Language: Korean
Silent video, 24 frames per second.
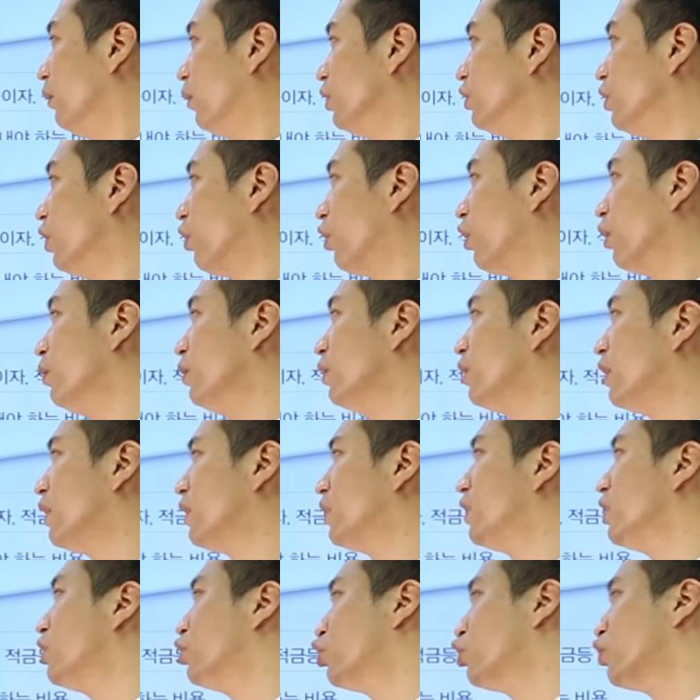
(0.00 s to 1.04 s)
먼저 여러분들이
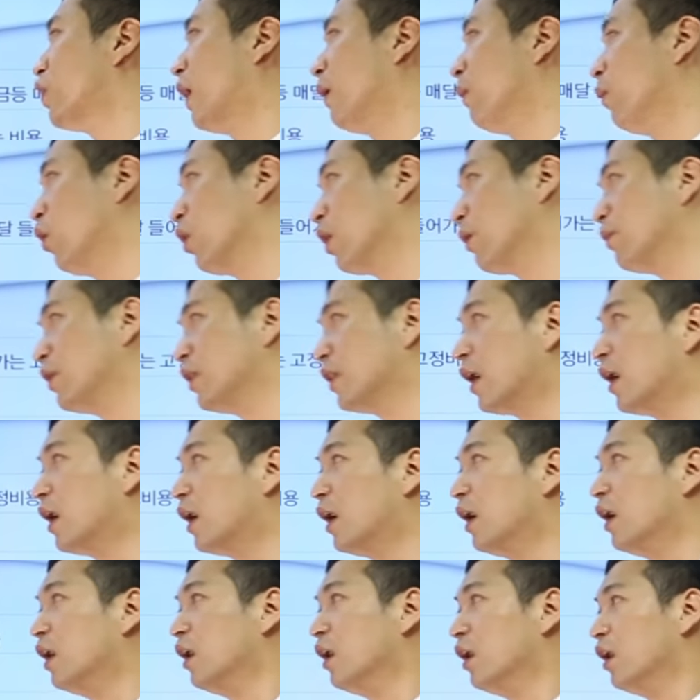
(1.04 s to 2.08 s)
지출
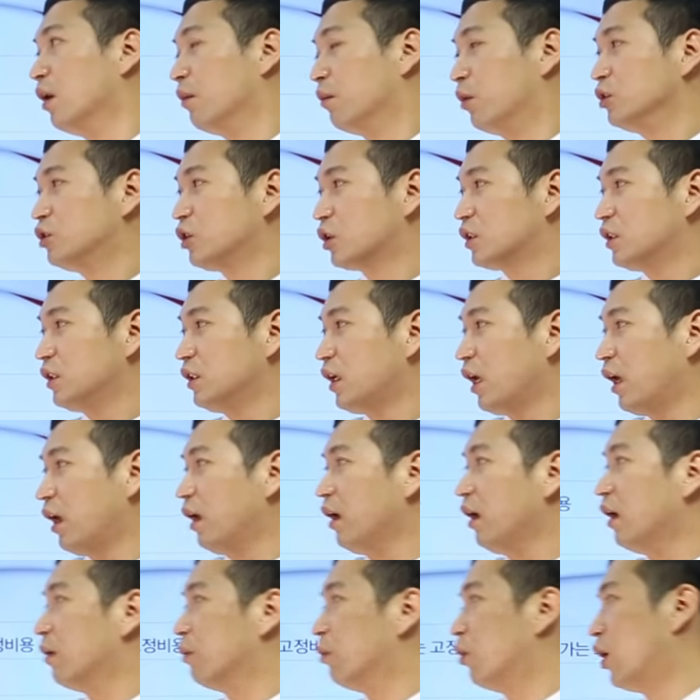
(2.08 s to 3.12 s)
항목입니다. 먼저
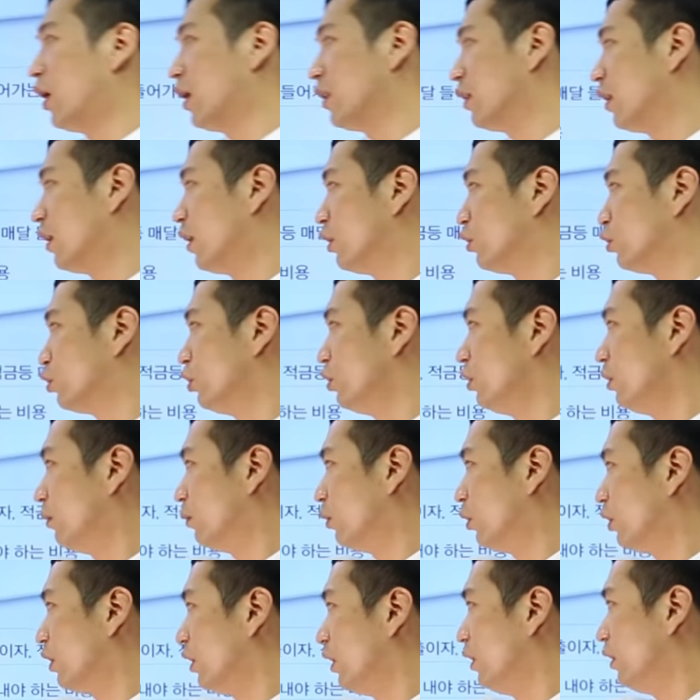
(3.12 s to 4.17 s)
크게 뭐 하나, 둘,
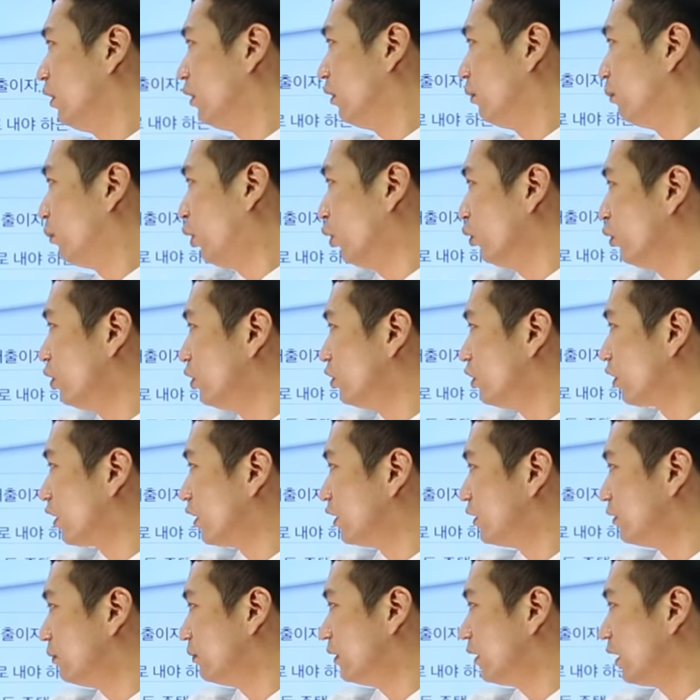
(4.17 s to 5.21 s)
뭐 1, 번호를
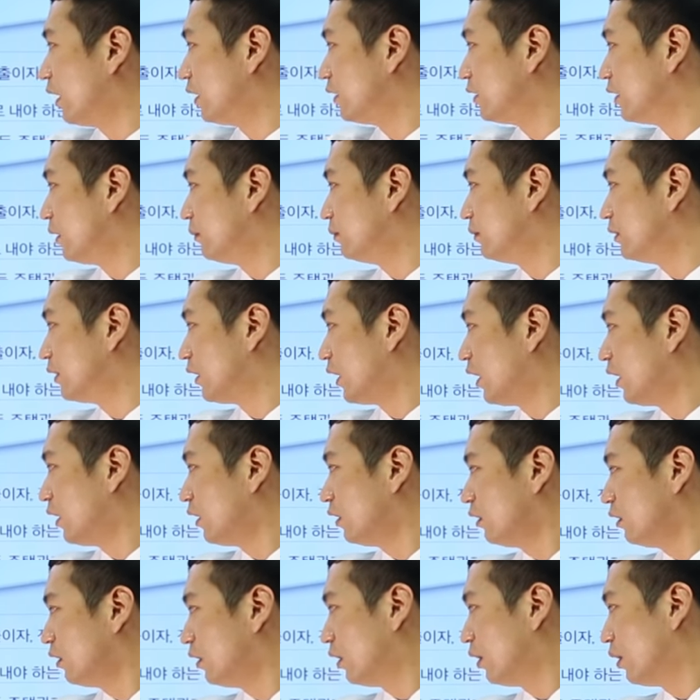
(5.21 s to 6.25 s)
적겠습니다. 3,
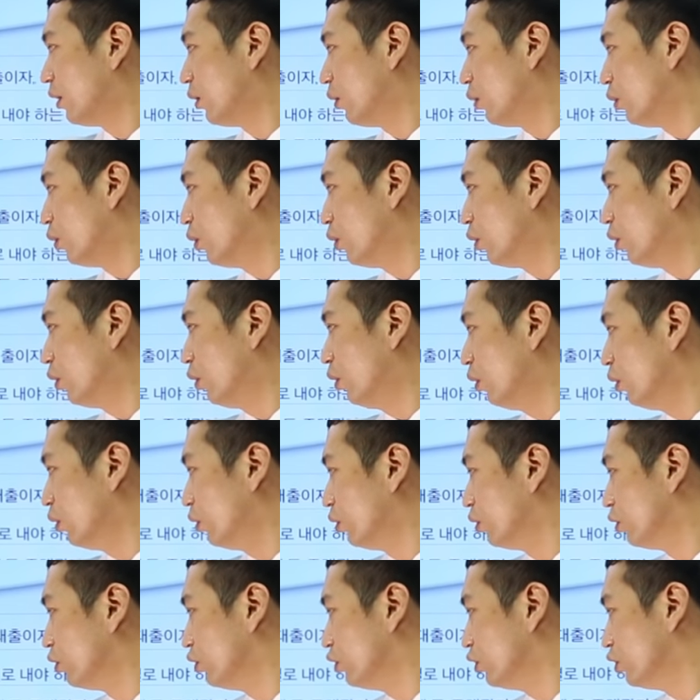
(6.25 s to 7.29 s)
4, 5,
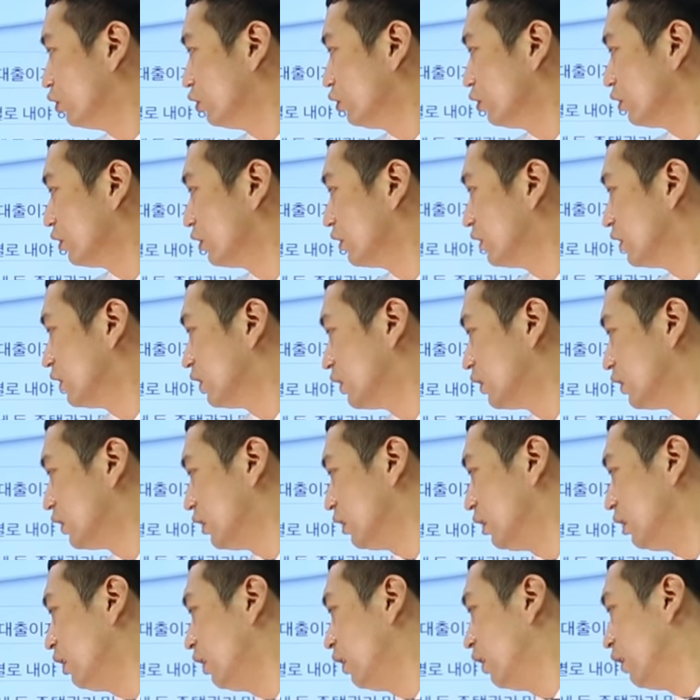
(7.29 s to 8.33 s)
6,
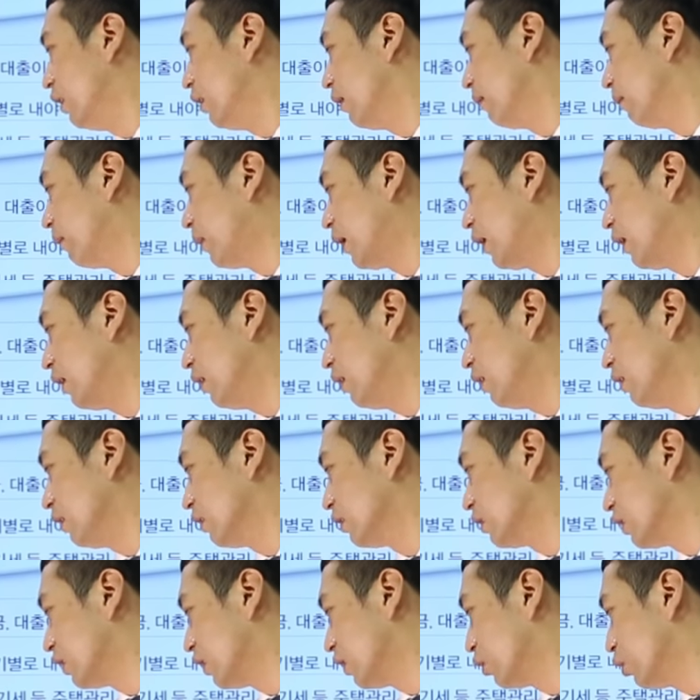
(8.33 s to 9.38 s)
7, 8,
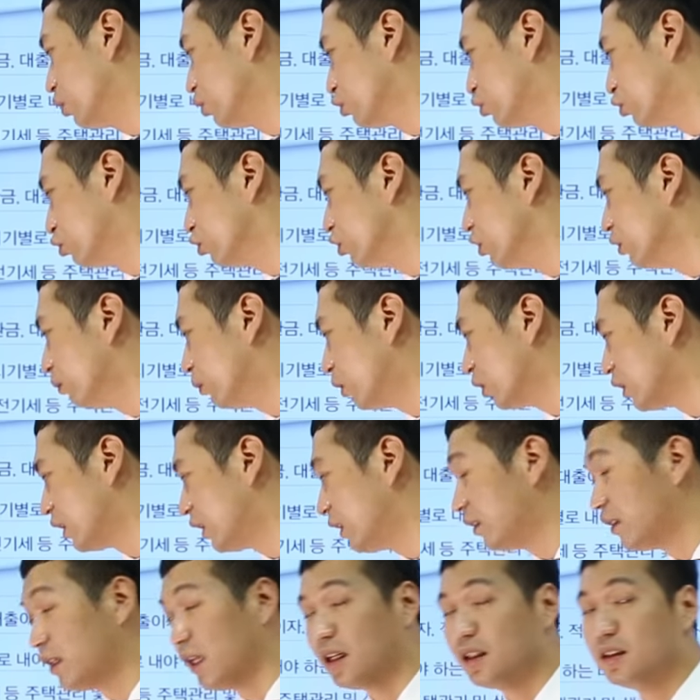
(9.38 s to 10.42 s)
그리고 9는 뭐
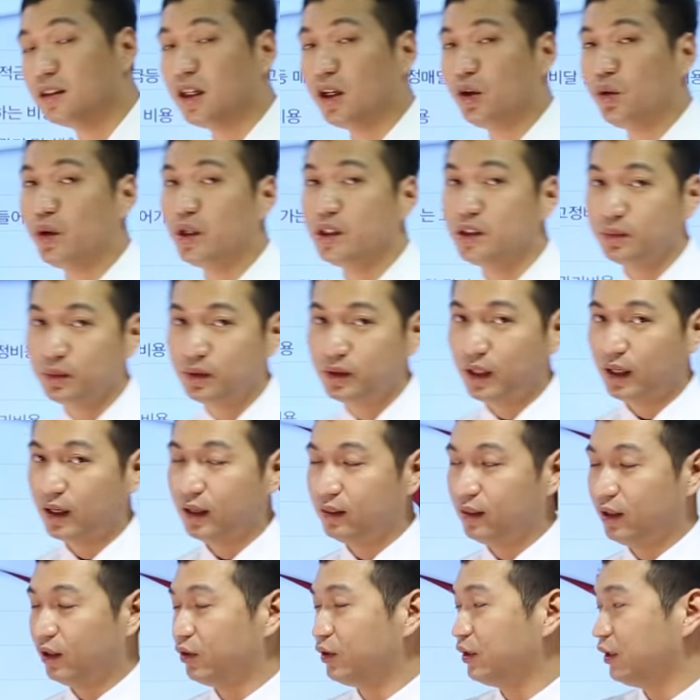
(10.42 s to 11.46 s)
기타를 사용하시면
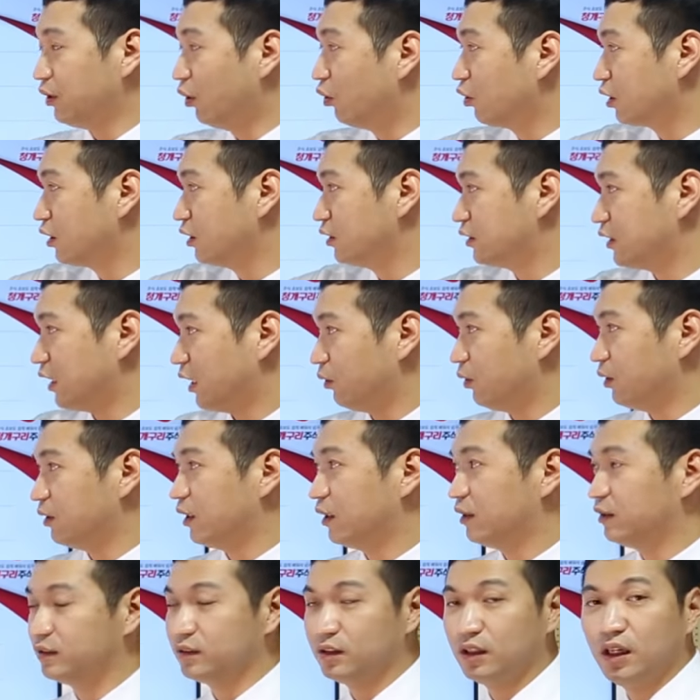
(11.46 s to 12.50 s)
되겠네요. 여기
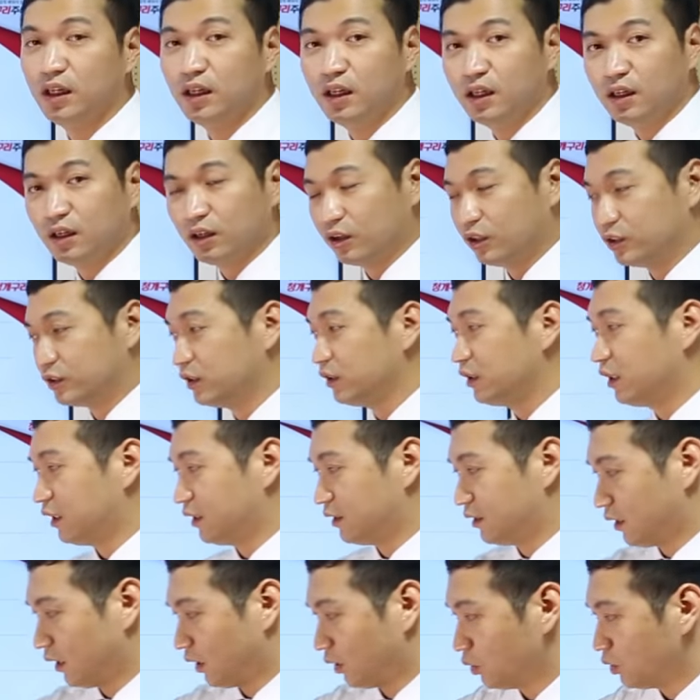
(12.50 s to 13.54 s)
제외되는 것은
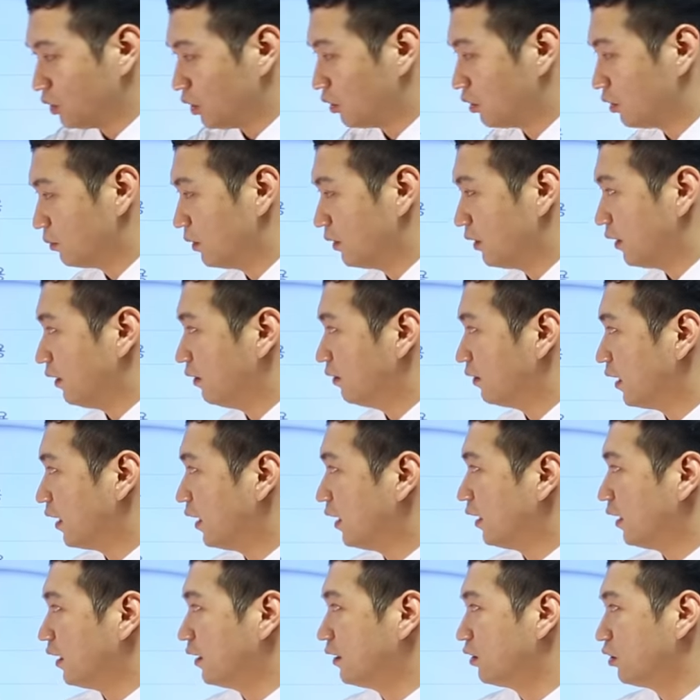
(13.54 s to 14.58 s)
기타로 적으면
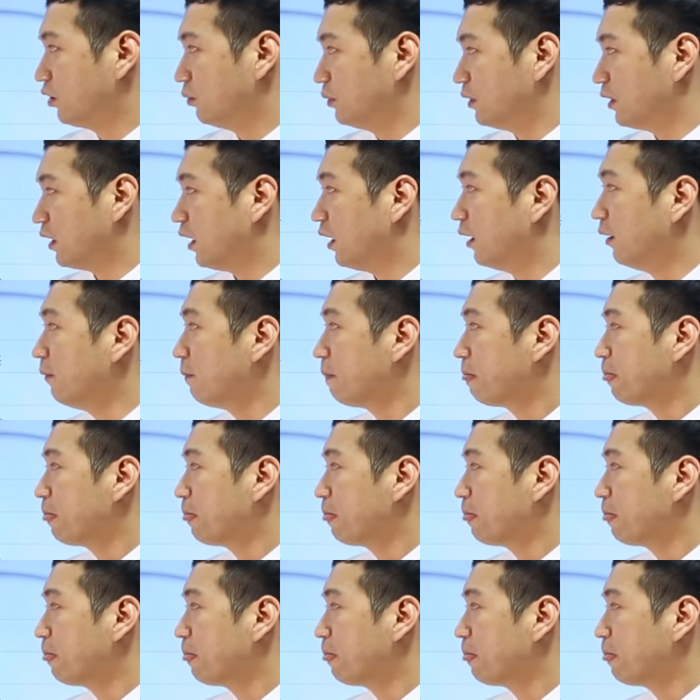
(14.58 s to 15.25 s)
된다 하는 겁니다.